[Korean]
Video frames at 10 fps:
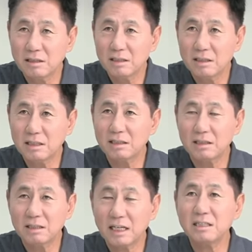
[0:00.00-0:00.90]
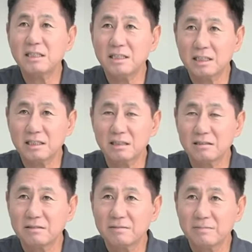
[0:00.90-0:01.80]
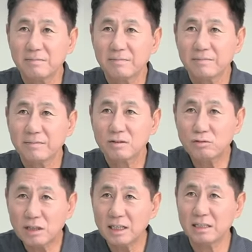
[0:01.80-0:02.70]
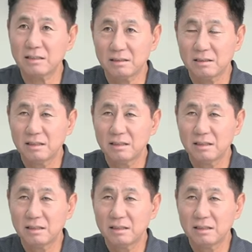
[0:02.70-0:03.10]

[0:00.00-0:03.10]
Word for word: 이게 상식이 됐어요. 국회에서